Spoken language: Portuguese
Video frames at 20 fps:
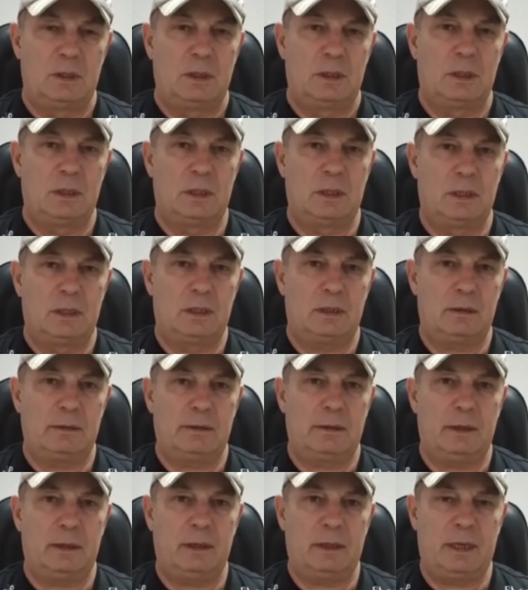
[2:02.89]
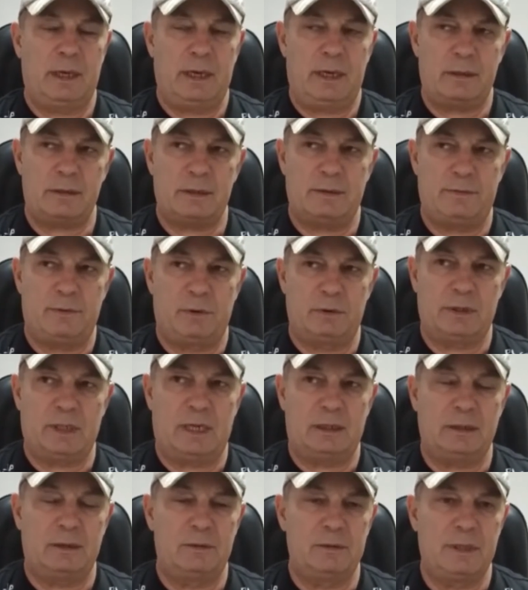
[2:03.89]
uh, e essa
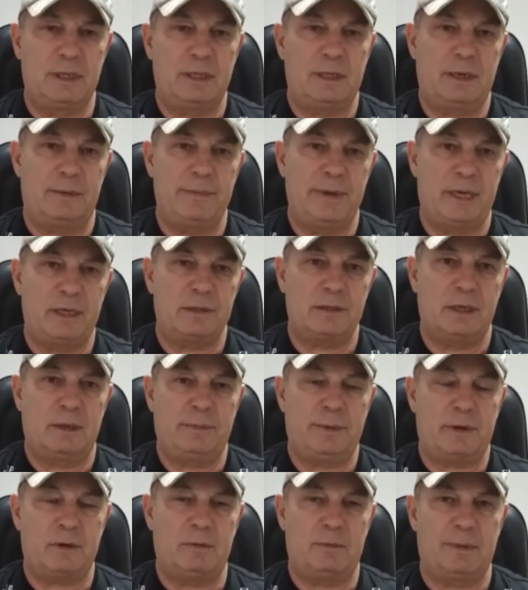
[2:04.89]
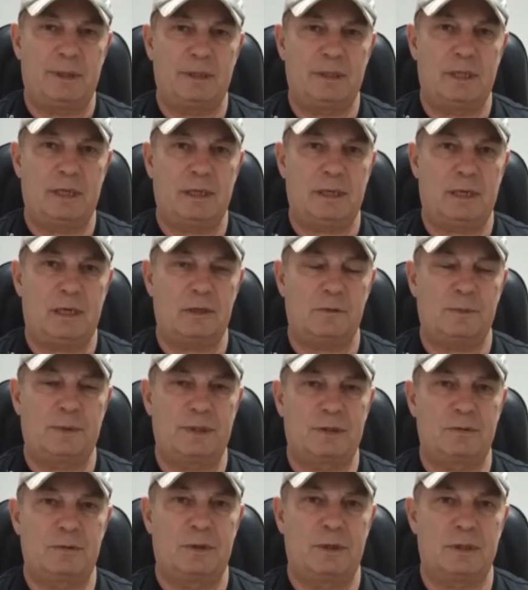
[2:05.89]
voltada unicamente para combater aquelas
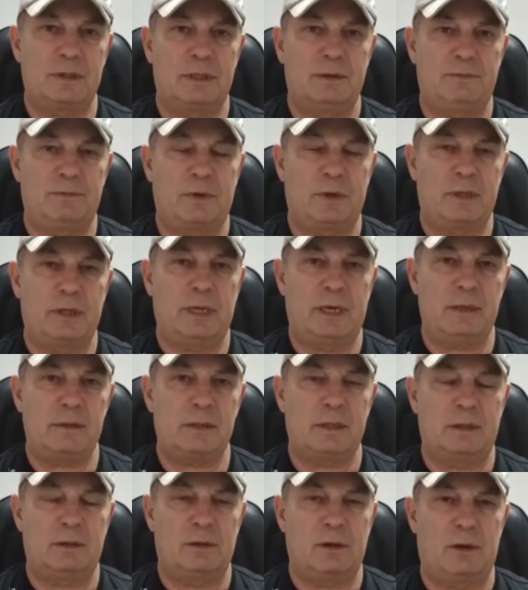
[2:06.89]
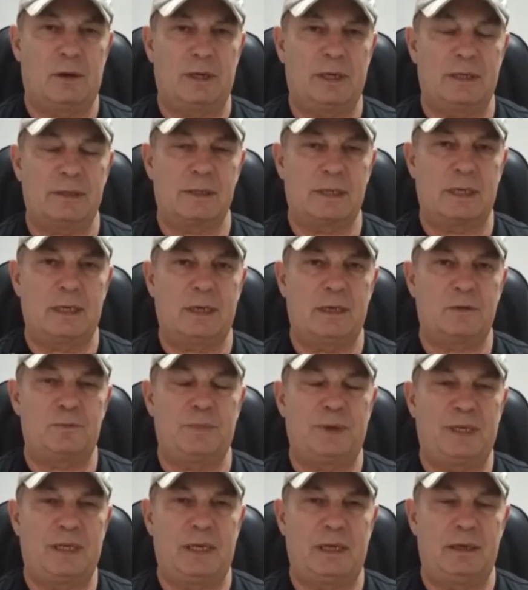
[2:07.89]
pessoas que fornecem drogas aí às
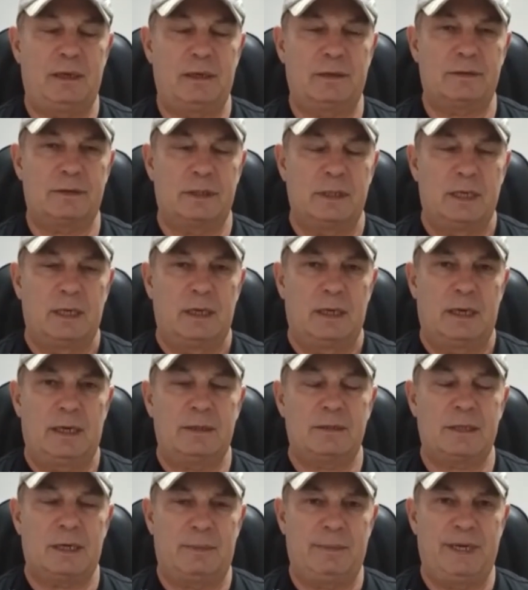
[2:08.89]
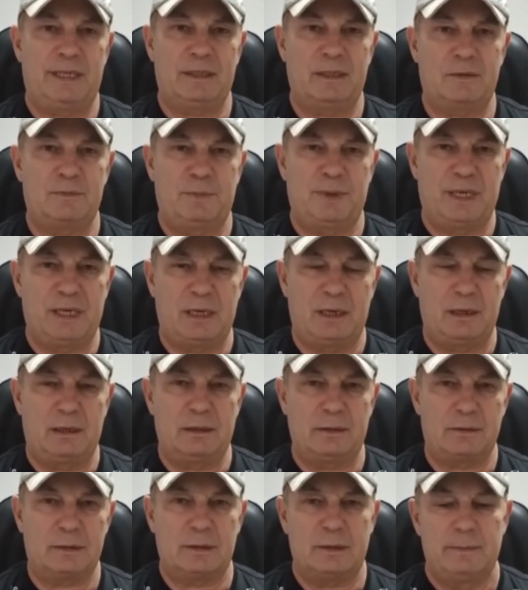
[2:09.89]
biqueiras, as chamadas
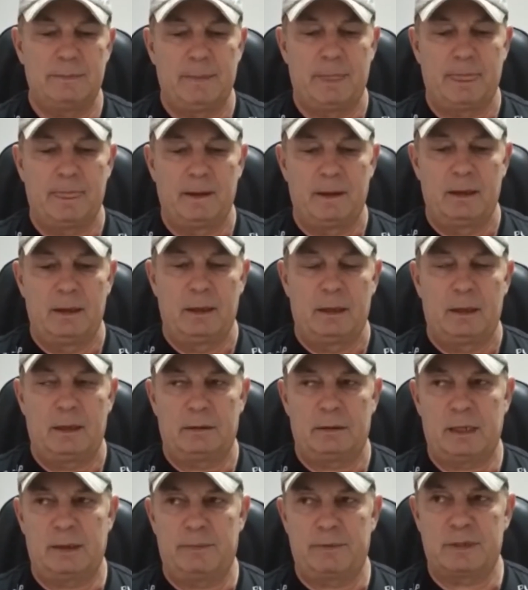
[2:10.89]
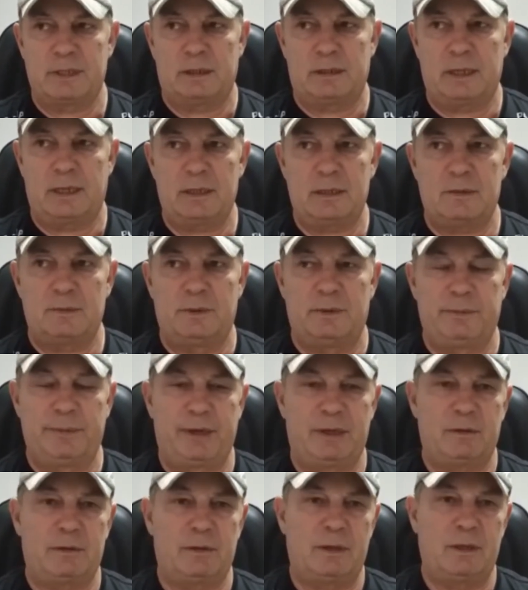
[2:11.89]
biqueiras. temos até esse
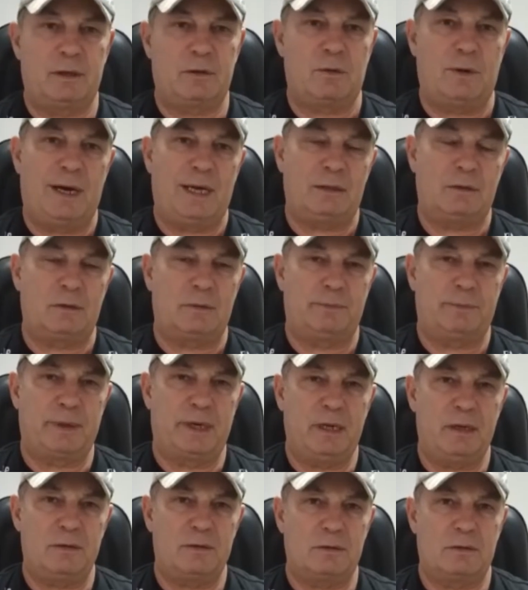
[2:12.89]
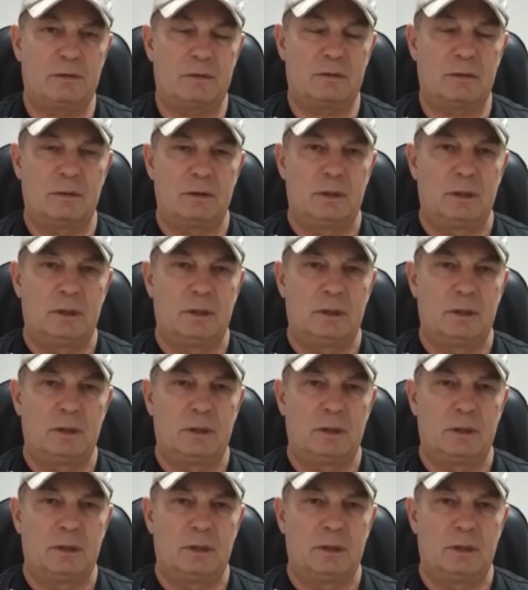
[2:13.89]
momento aí quatro presos